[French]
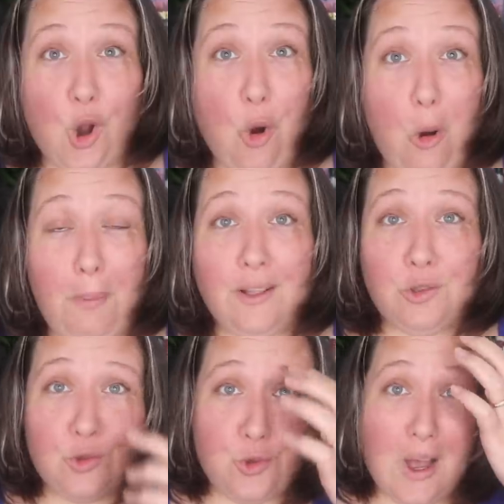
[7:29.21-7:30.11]
On repart
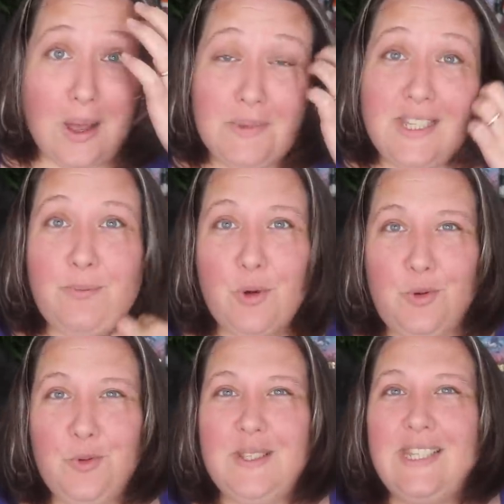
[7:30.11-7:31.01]
dans du un petit peu
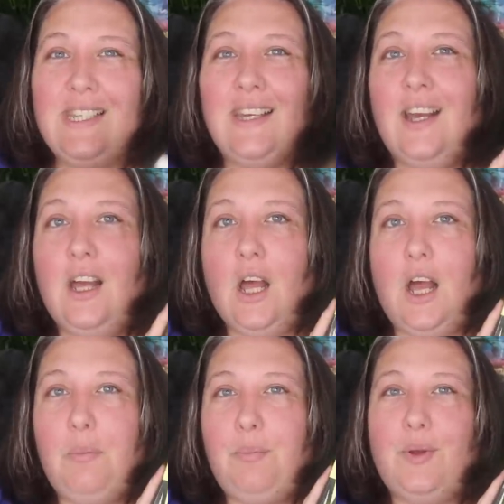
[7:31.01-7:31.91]
plus petit.
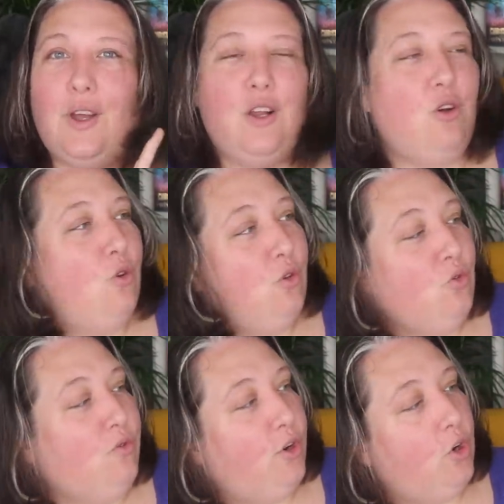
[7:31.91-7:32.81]
Hop Le
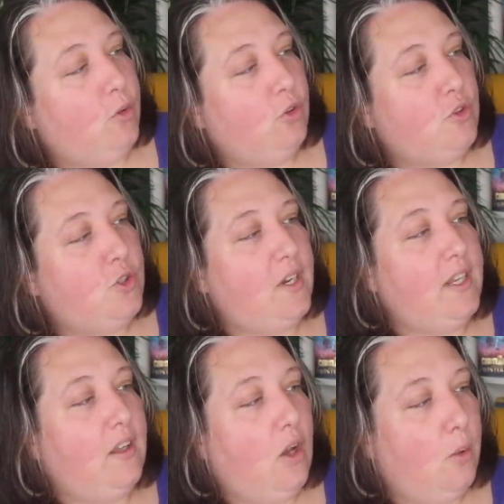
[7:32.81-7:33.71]
nouveau roman de
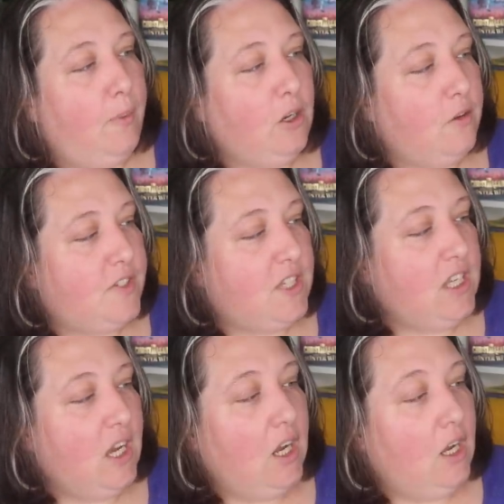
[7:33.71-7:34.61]
Solène euh,
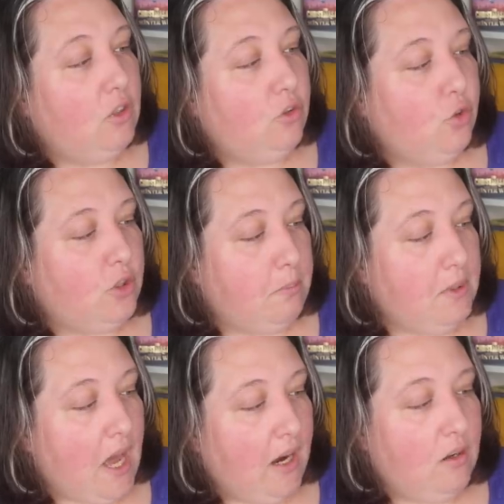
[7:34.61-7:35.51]
Bakowski, donc
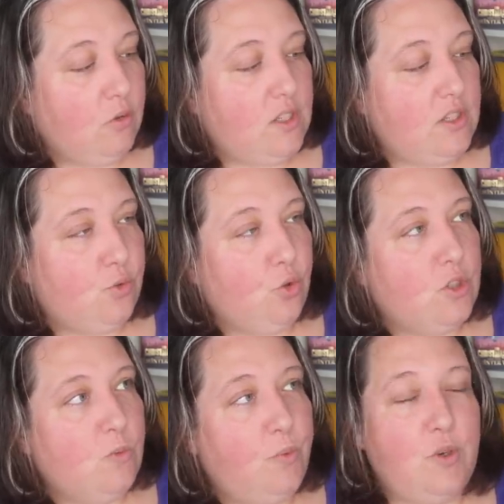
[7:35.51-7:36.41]
Miracle, aux éditions
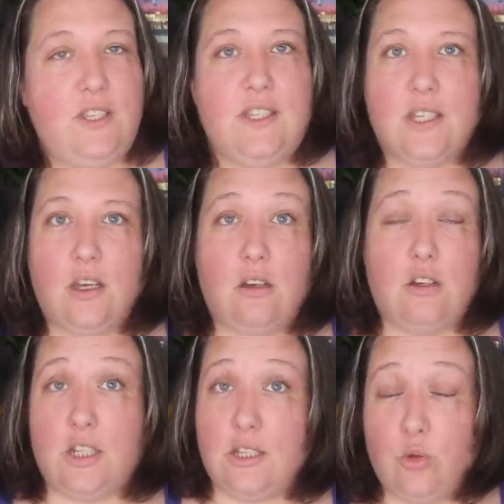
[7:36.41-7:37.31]
Cosmopolis.
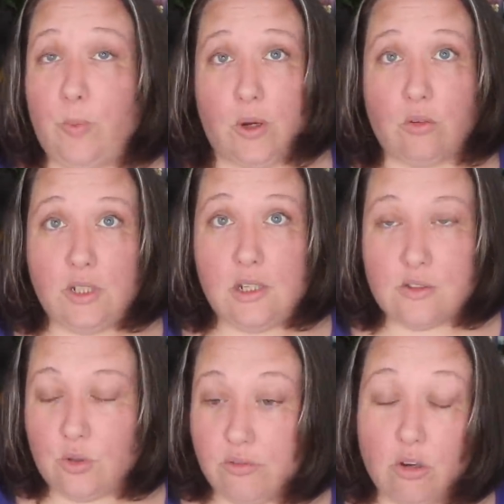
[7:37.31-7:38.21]
Euh, j'ai super envie de
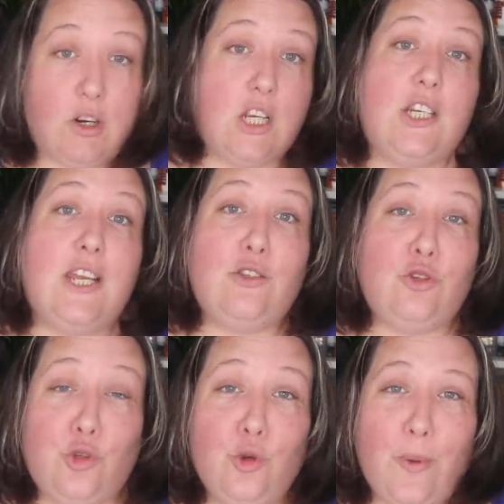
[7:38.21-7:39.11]
lire ce livre. Voilà, j'ai
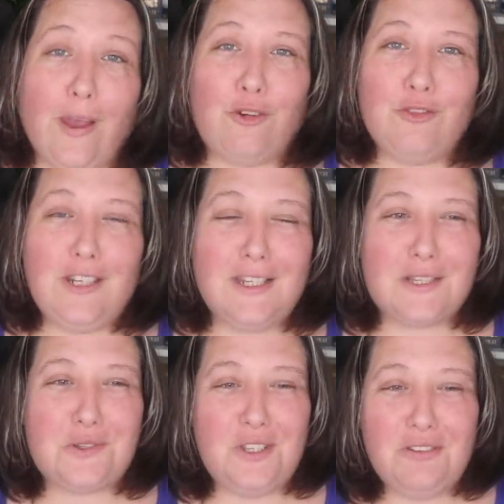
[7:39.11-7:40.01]
super envie de
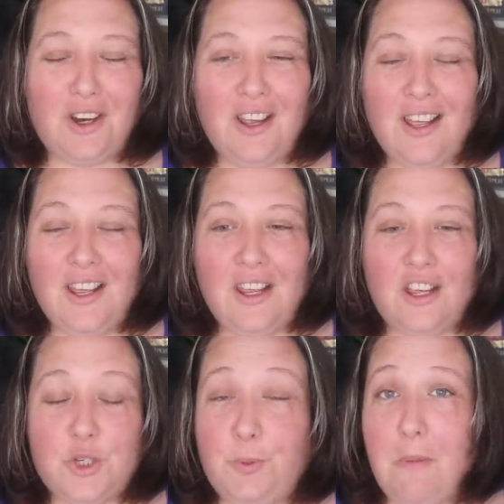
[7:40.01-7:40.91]
lire ce livre.
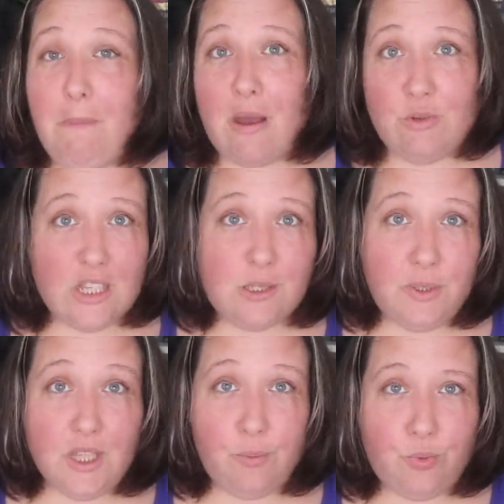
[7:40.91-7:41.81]
Je peux même pas vous
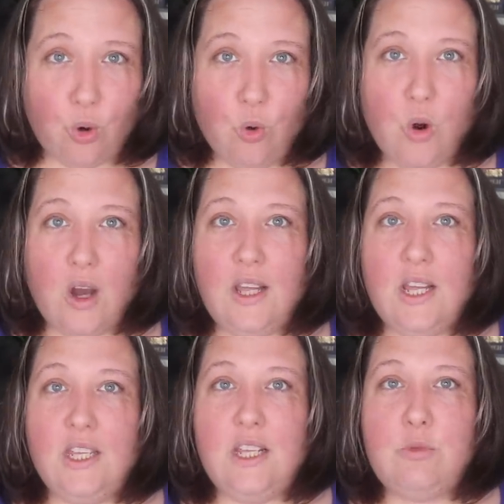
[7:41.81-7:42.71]
expliquer pourquoi.
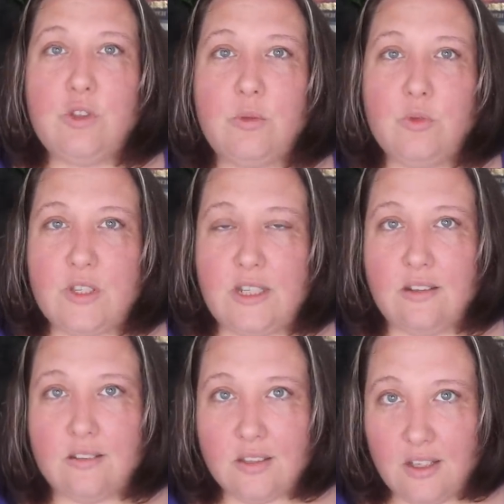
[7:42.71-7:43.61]
Il me semble que c'est
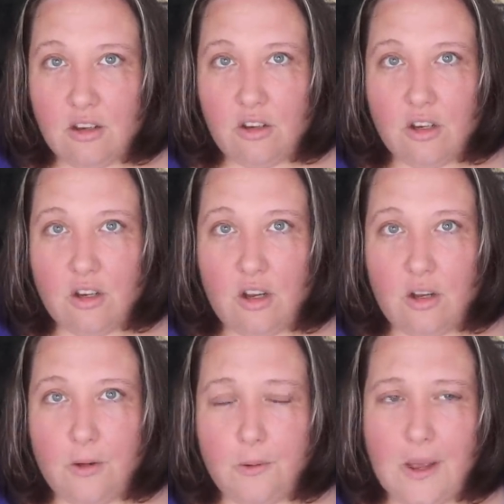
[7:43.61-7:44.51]
un thriller
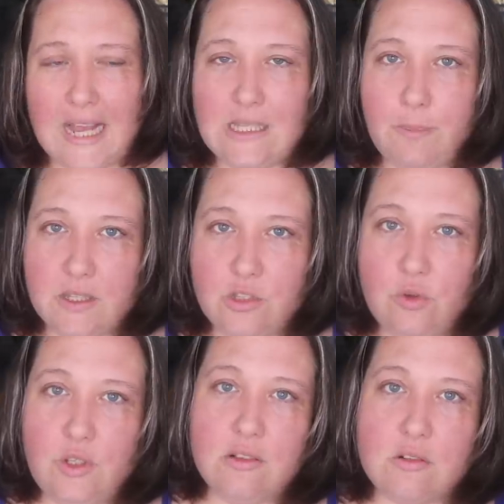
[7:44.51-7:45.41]
euh, assez
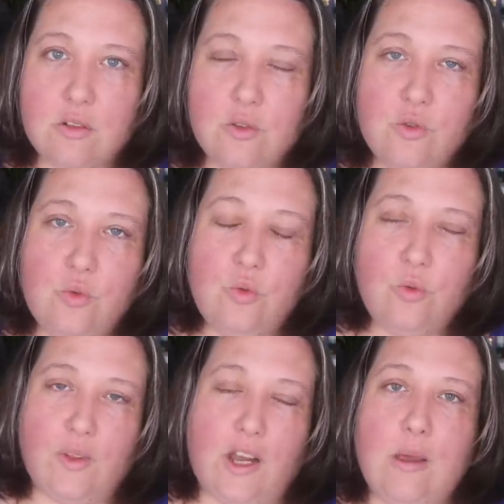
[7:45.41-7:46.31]
particulier dans le sens où
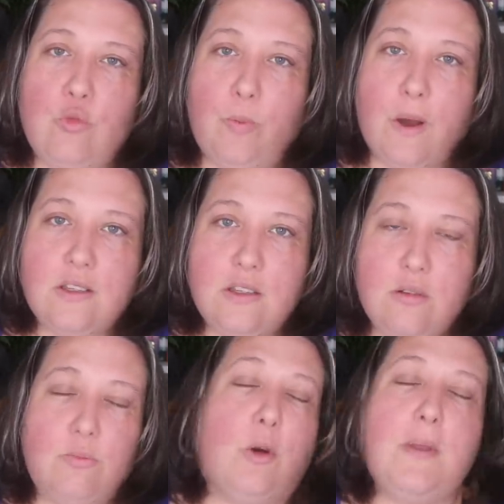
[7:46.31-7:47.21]
on a quand même une partie,
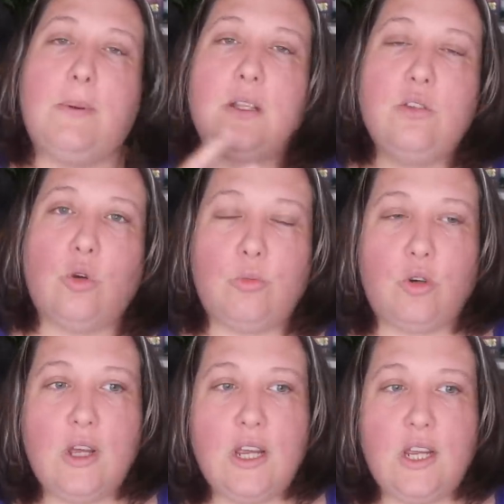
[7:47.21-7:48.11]
une première partie de
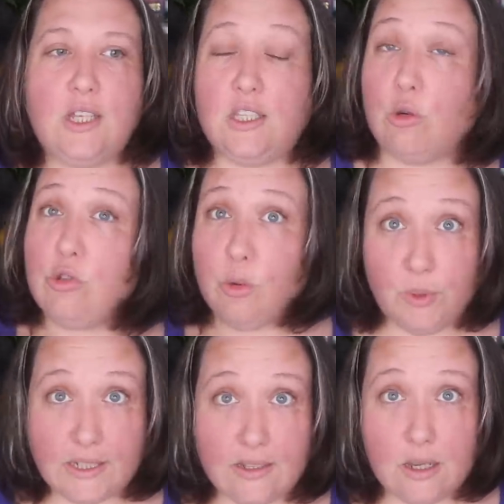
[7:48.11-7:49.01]
roman qui
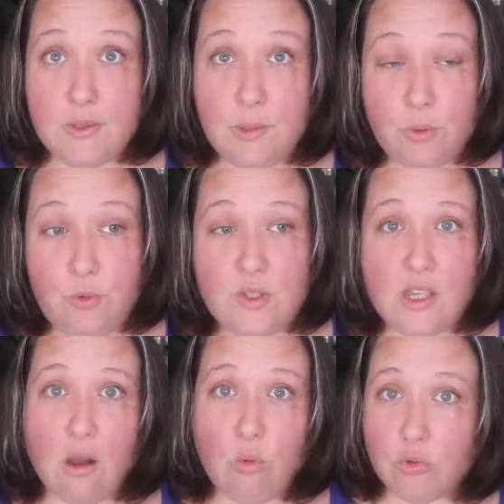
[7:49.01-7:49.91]
ressemble peut-être un petit peu plus
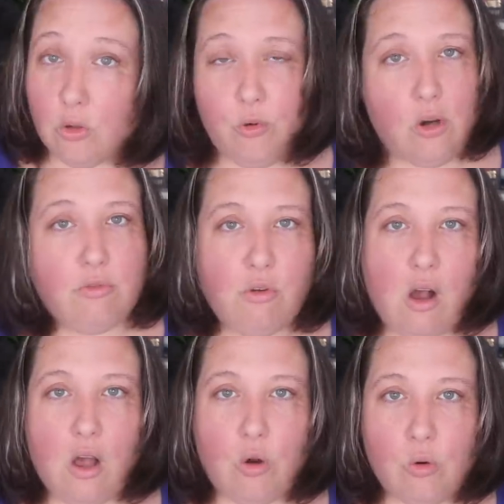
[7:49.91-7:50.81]
à un contemporain,
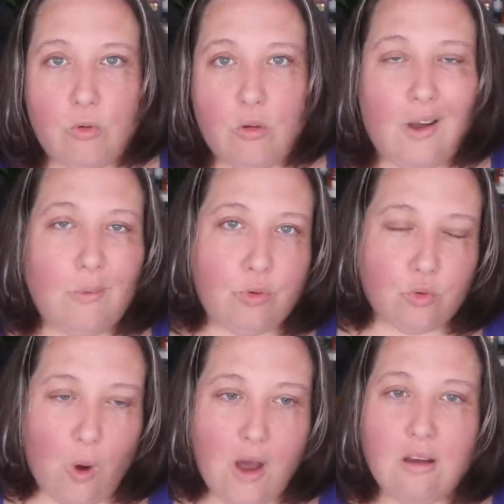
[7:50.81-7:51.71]
voire à un roman un peu
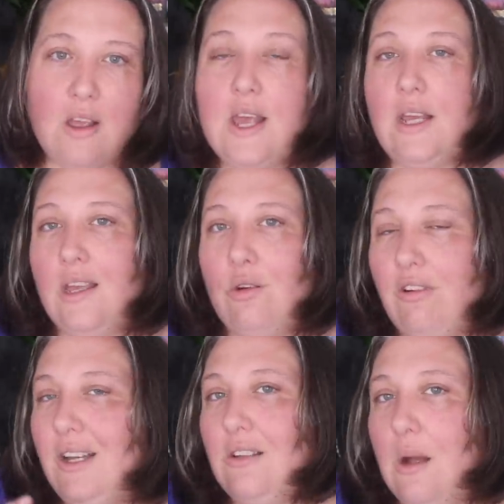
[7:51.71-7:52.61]
noir. Et on
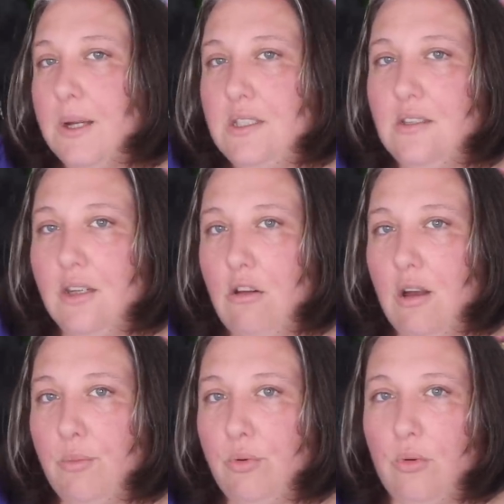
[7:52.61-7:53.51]
va être dans la partie thriller
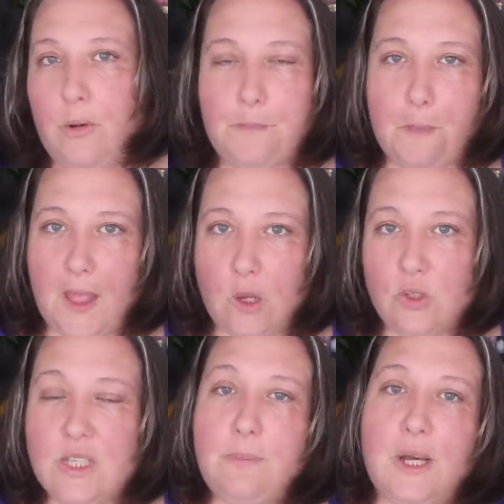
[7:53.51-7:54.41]
un peu en
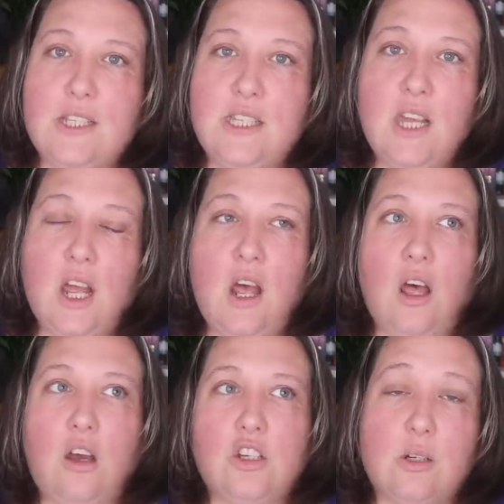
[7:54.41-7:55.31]
deuxième partie.
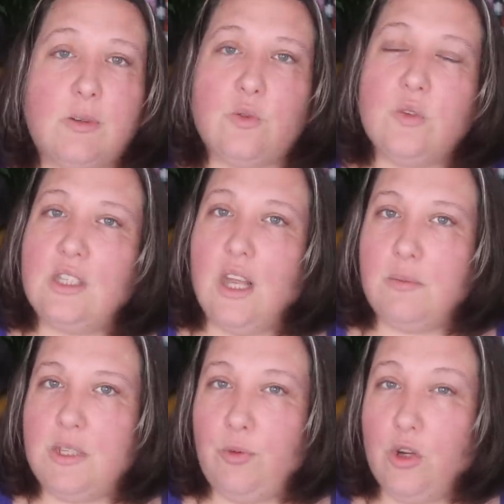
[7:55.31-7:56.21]
j'ai l'impression que c'est
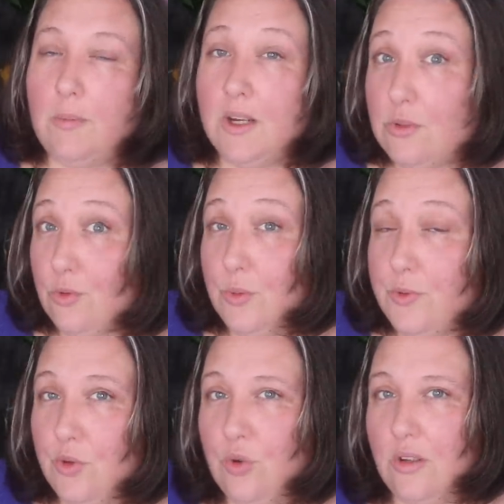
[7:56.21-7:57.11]
un petit peu comme Raisons
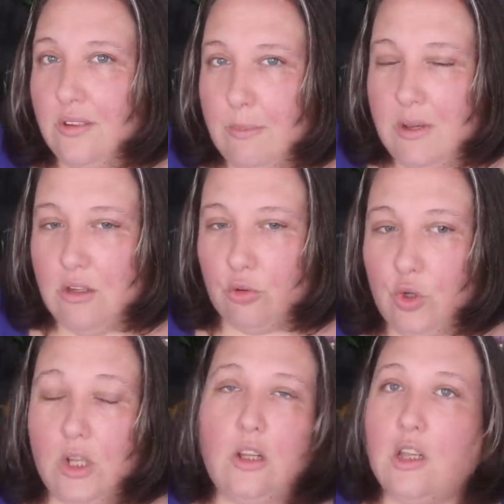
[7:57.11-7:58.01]
obscures d'Amélie
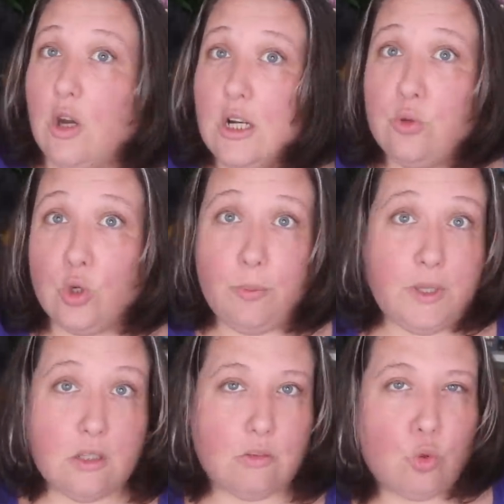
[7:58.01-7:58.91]
Antoine. D'ailleurs, elles sont
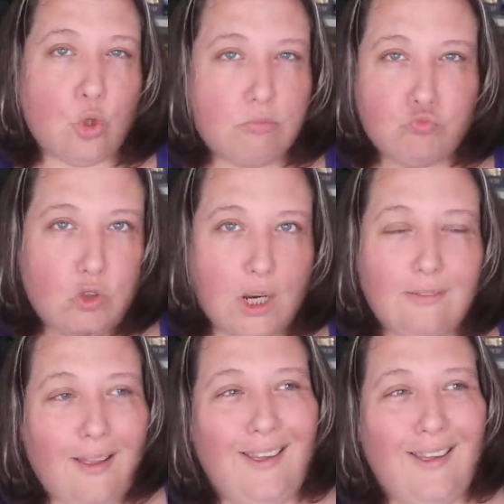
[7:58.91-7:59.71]
copines, donc voilà.